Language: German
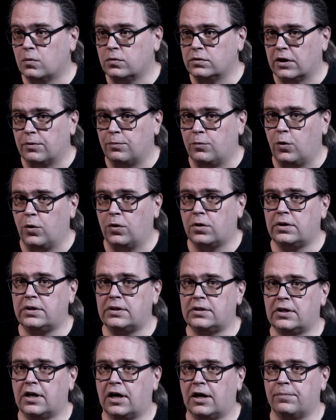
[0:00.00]
Und
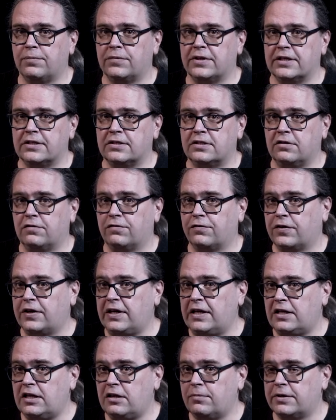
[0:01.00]
ermöglicht haben das die
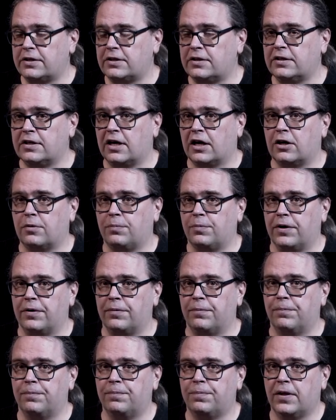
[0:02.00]
friedliebenden
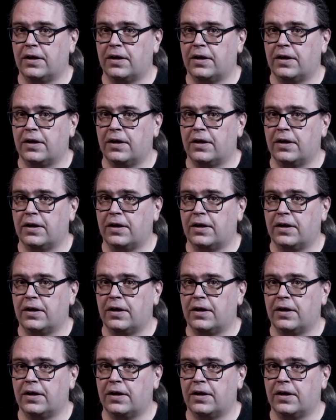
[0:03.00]
Nachbarn,